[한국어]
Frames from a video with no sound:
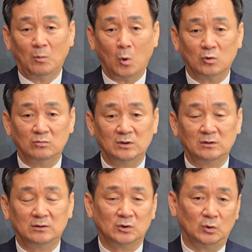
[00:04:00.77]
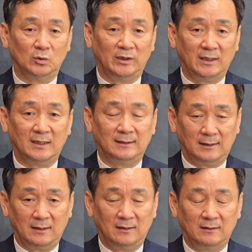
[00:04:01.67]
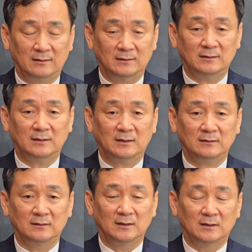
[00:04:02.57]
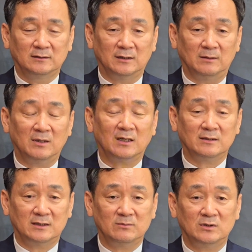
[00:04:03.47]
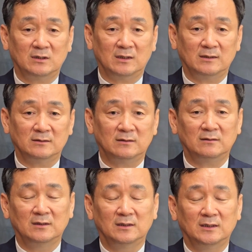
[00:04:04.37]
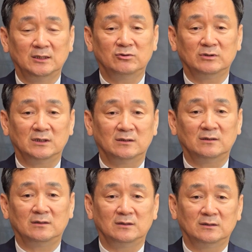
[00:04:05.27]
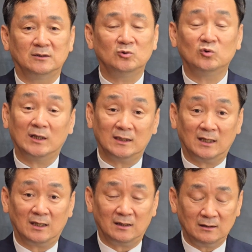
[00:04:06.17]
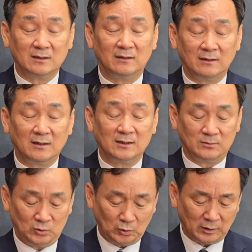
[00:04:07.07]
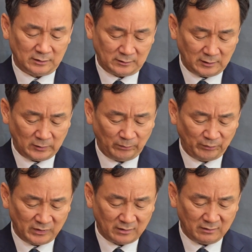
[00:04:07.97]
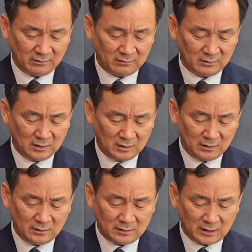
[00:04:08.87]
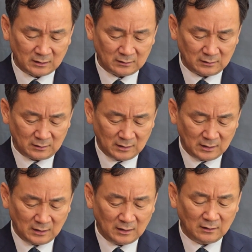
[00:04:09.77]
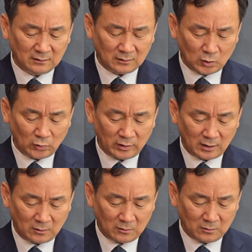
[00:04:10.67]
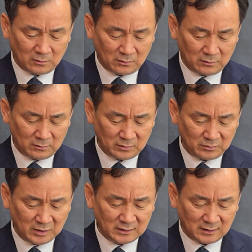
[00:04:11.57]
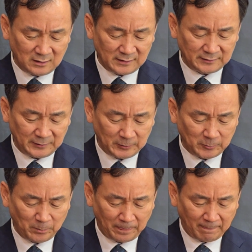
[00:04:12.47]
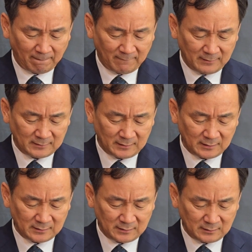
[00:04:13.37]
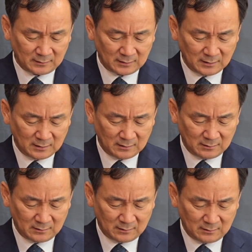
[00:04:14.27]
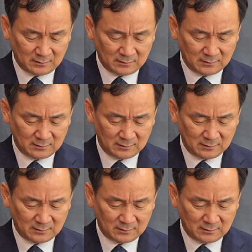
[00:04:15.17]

복음을 전도해야 한다. 이러한 절박한 심정에서 이중직을 연구한다. 이렇게 생각했으면 좋겠어요. 그래서 이 책은 일터 교회라고 번역을 했어요. 그래서 여기서는 어,